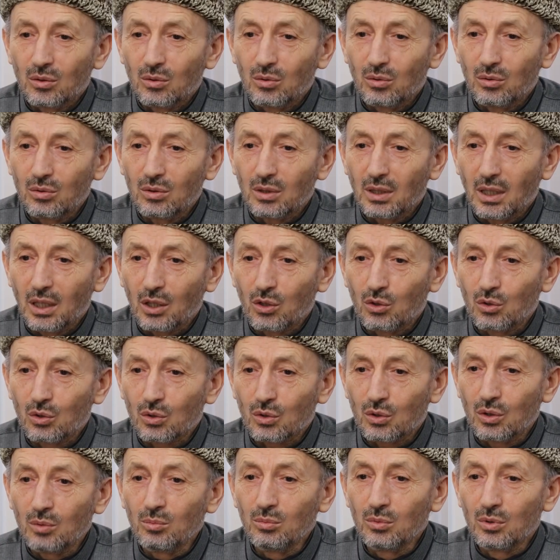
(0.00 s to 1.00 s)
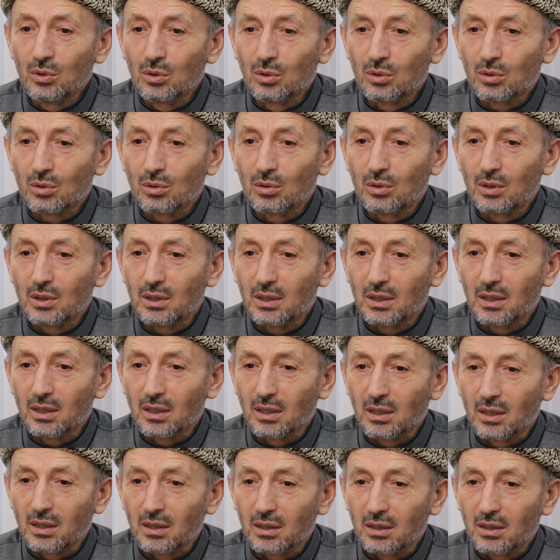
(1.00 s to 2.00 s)
Он огромную роль
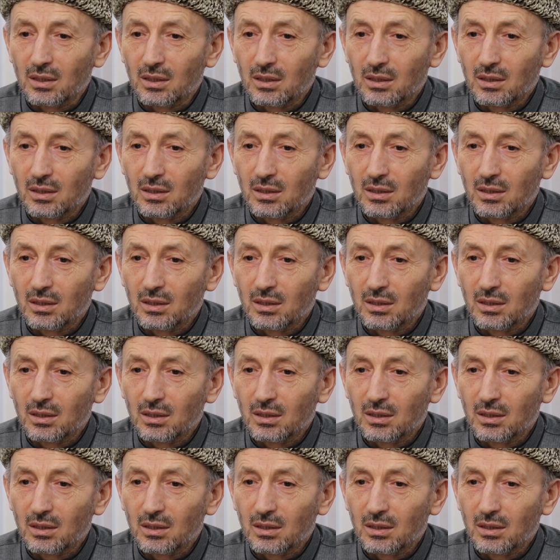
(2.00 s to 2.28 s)
играл